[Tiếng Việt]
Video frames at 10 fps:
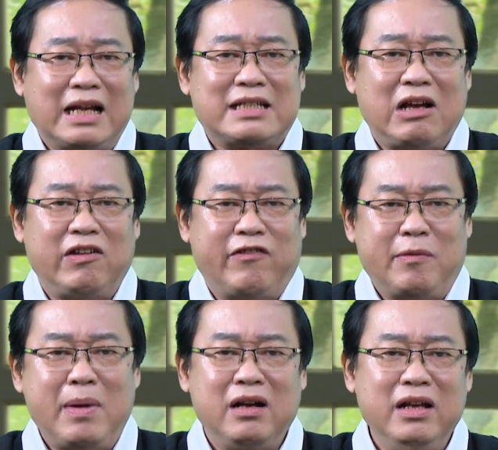tại sao
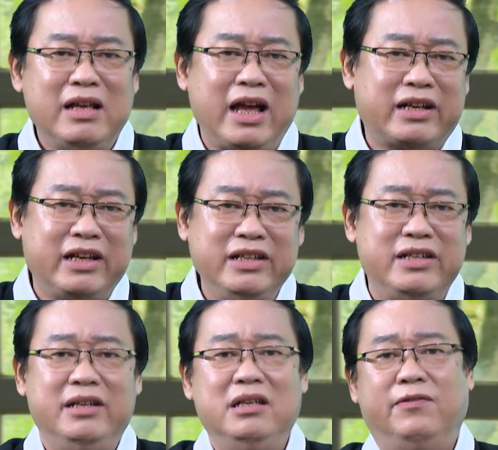lại phải mang hình hài
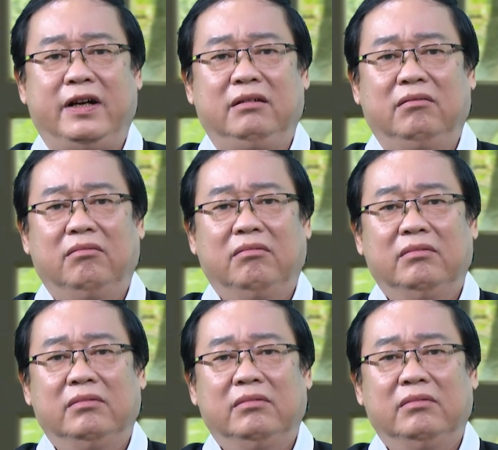kỳ dị như vậy?